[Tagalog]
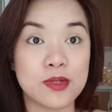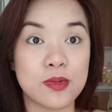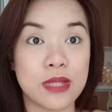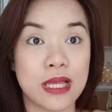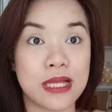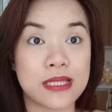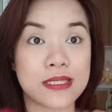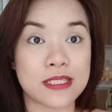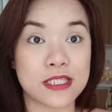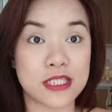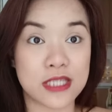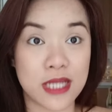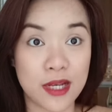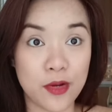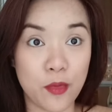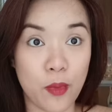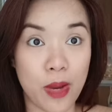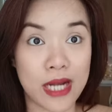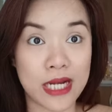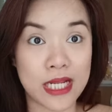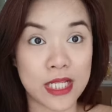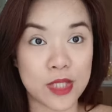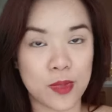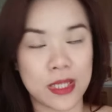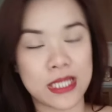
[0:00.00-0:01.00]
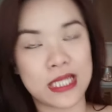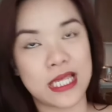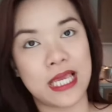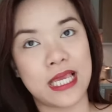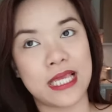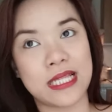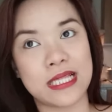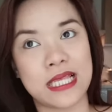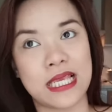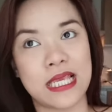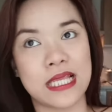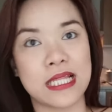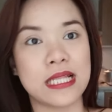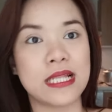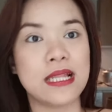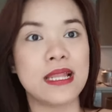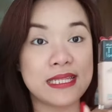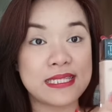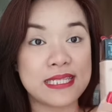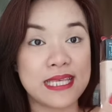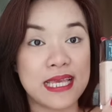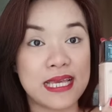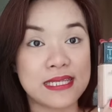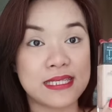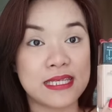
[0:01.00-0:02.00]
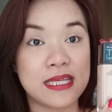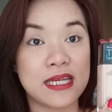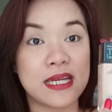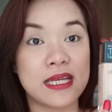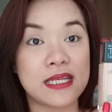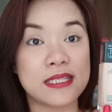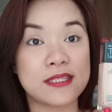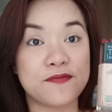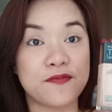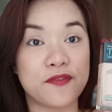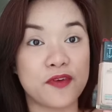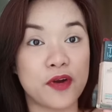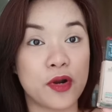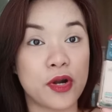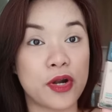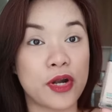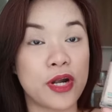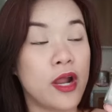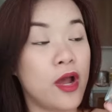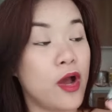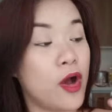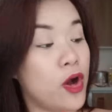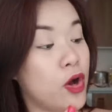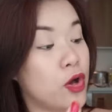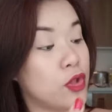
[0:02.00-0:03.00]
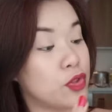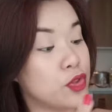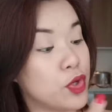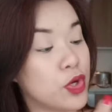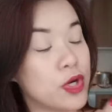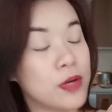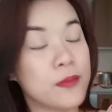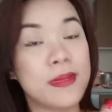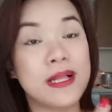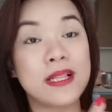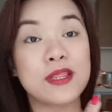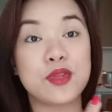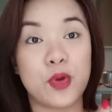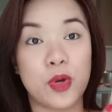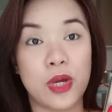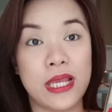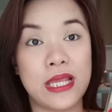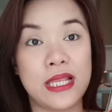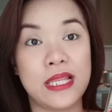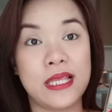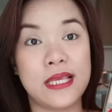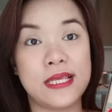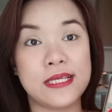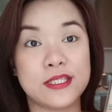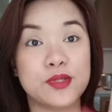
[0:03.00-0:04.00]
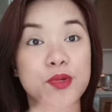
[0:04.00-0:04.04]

So, that's January 2018. It says here it's for normal to oily.